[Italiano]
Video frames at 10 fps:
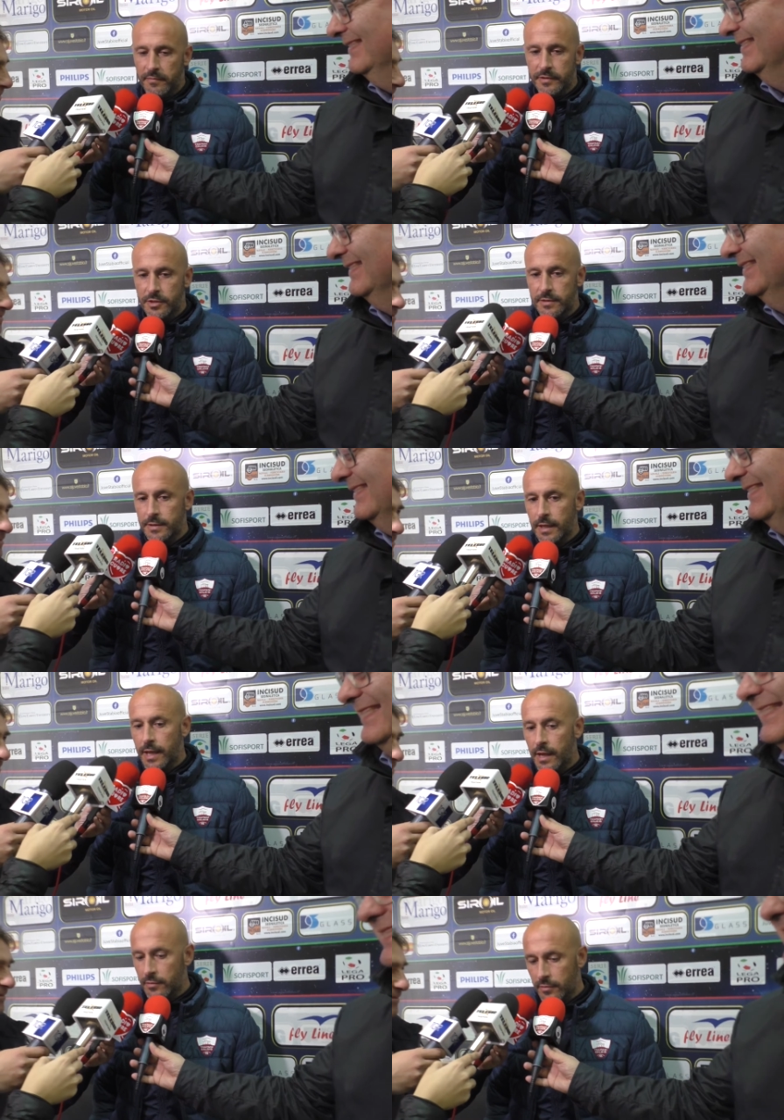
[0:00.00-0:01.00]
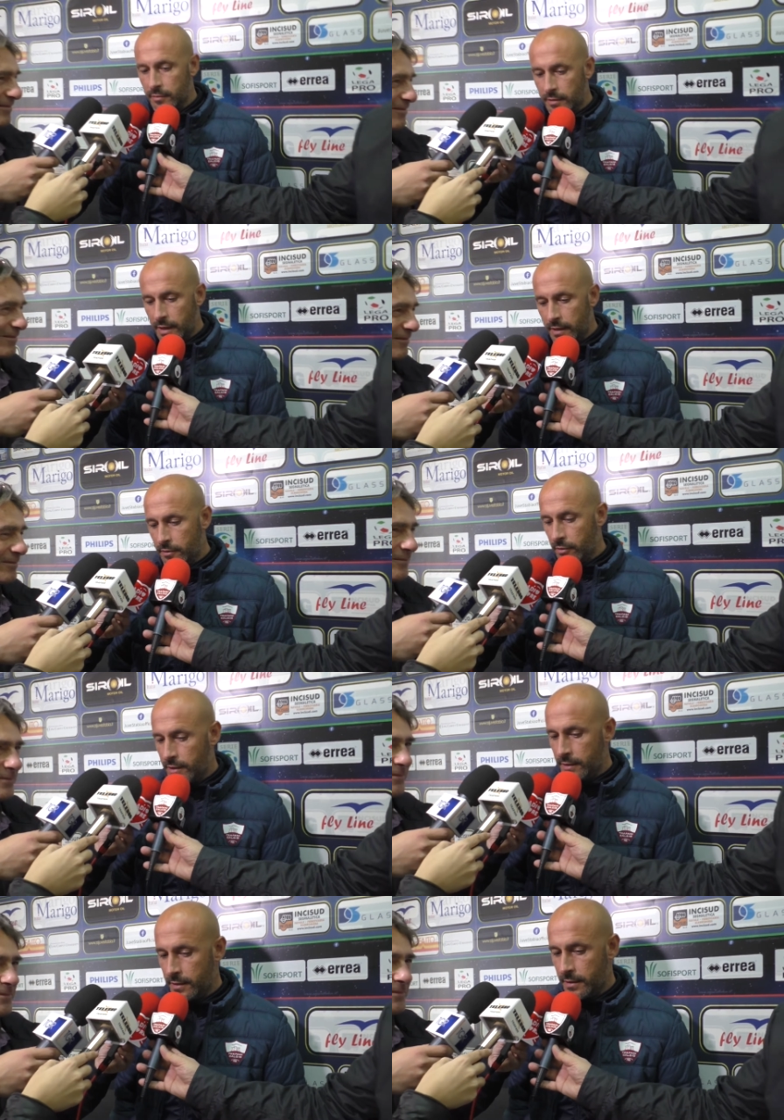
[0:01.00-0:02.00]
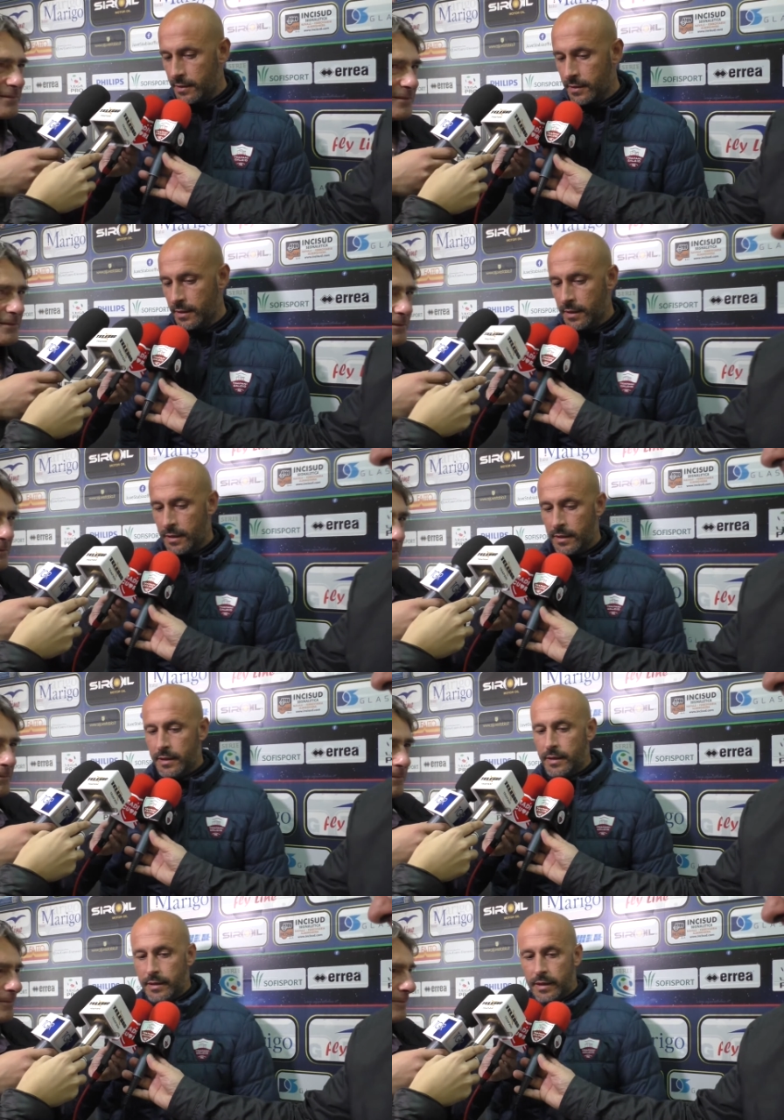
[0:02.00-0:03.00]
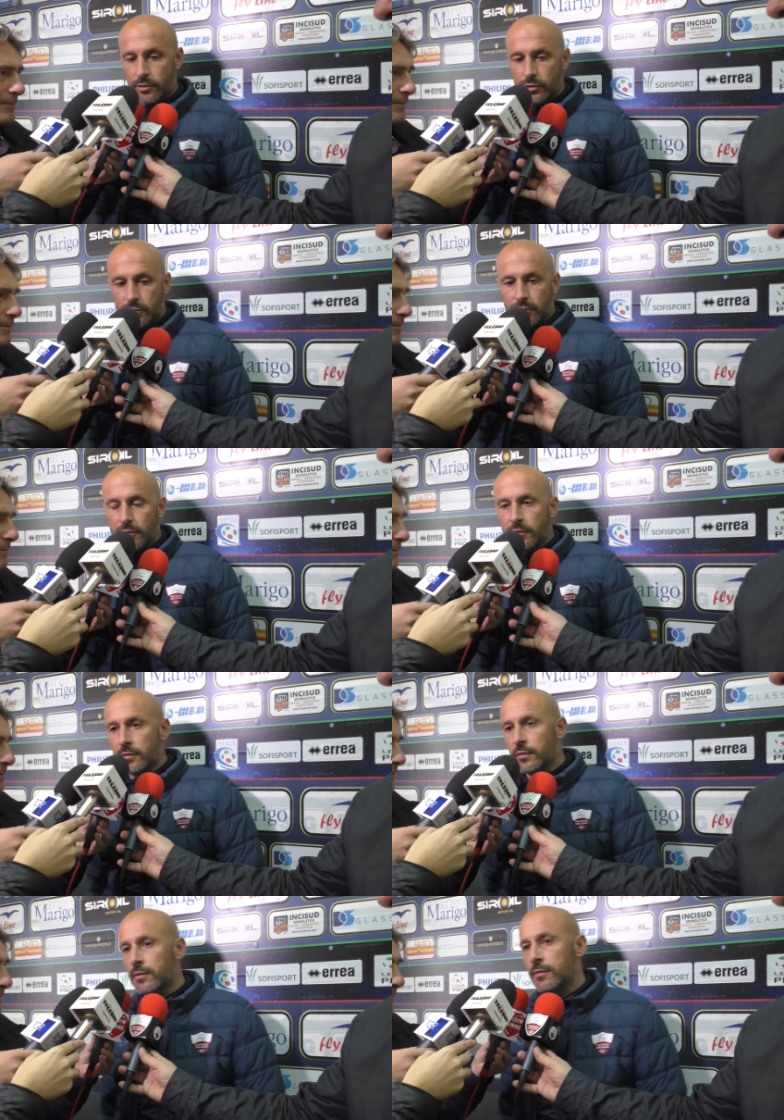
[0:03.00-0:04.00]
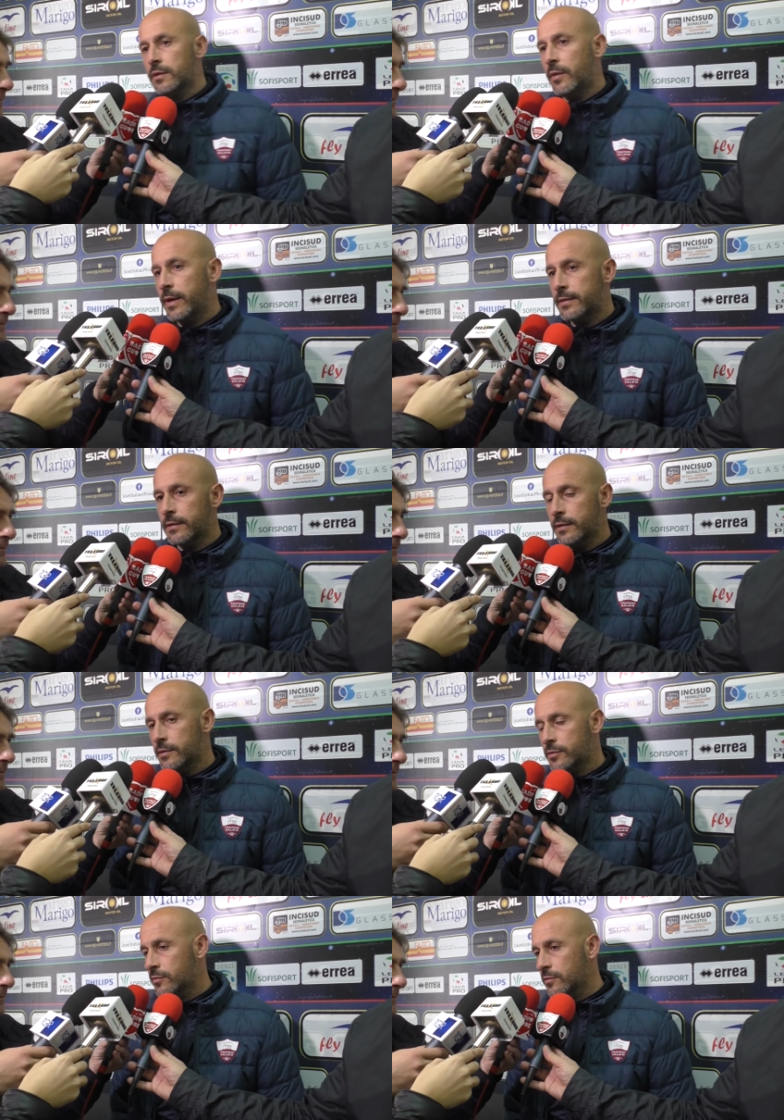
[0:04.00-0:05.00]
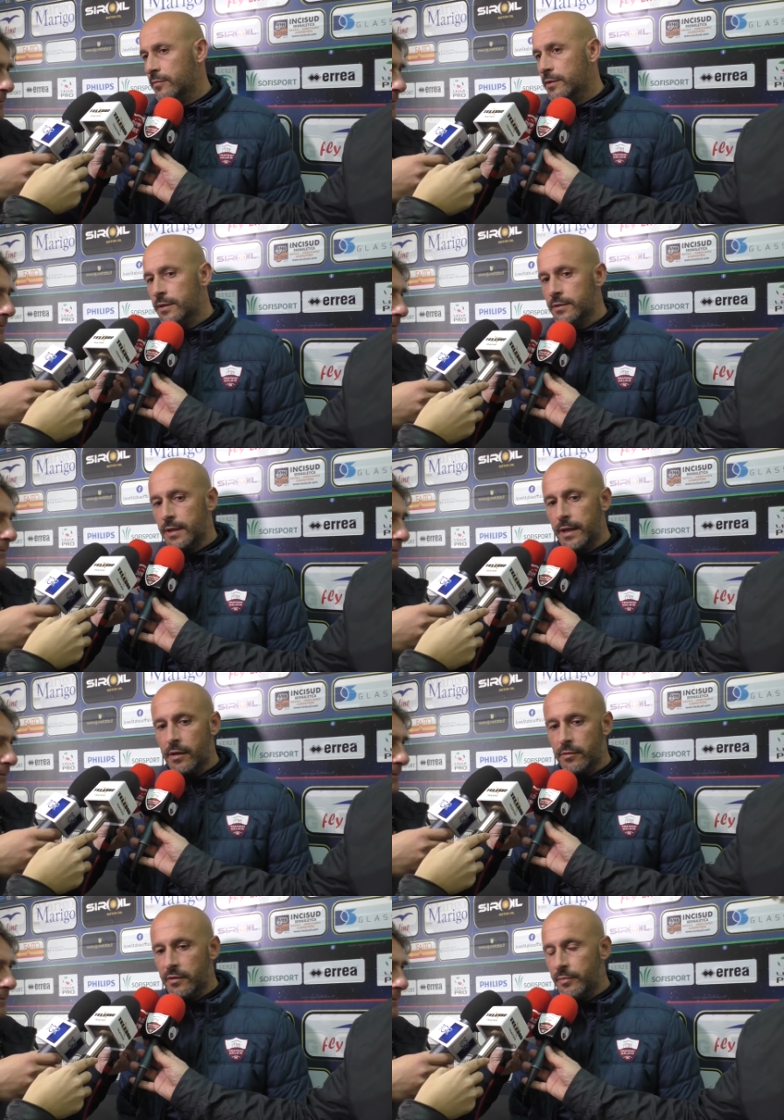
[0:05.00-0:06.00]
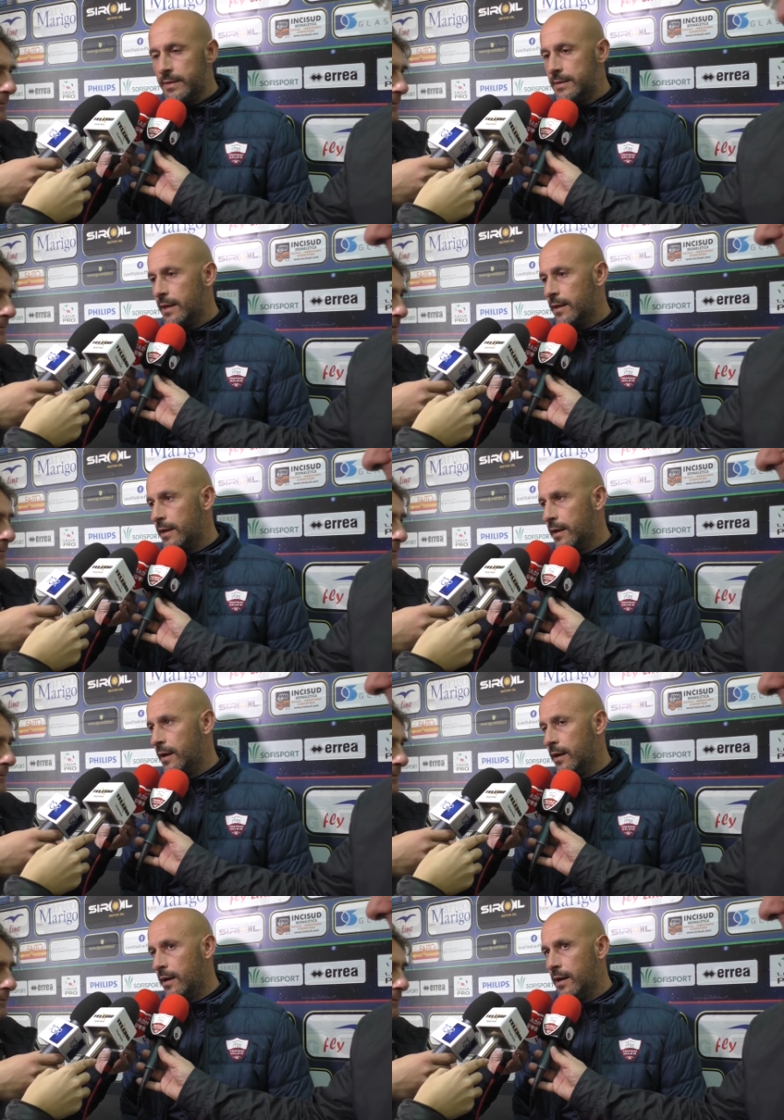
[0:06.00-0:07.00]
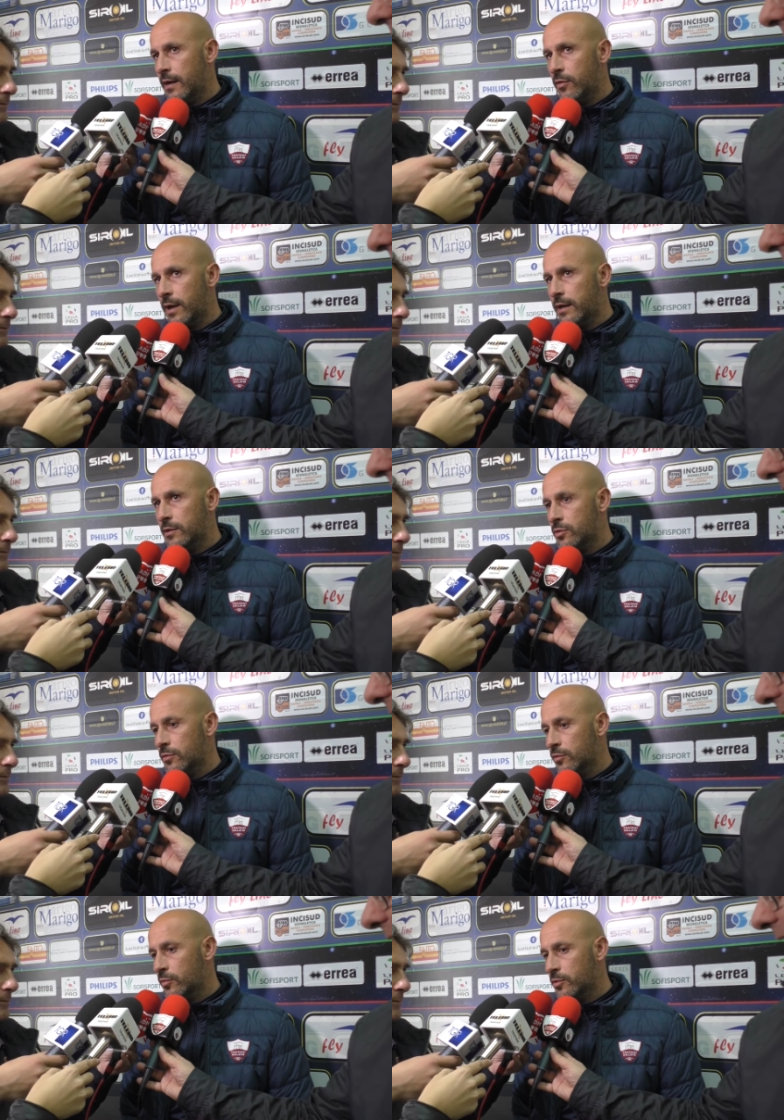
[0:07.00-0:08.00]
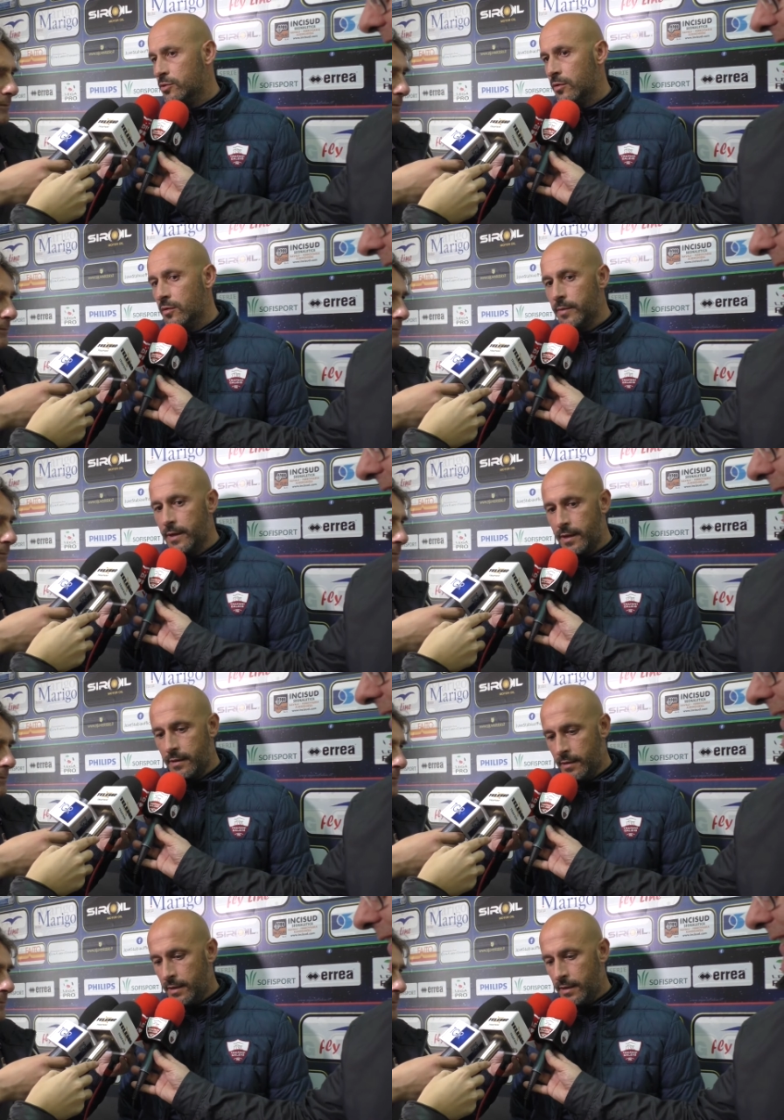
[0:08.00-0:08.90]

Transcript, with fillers: Vincenzo Italiano non ha gli occhi addosso da parte di nessuno. Vincenzo Italiano deve pensare a lavorare giorno dopo giorno perché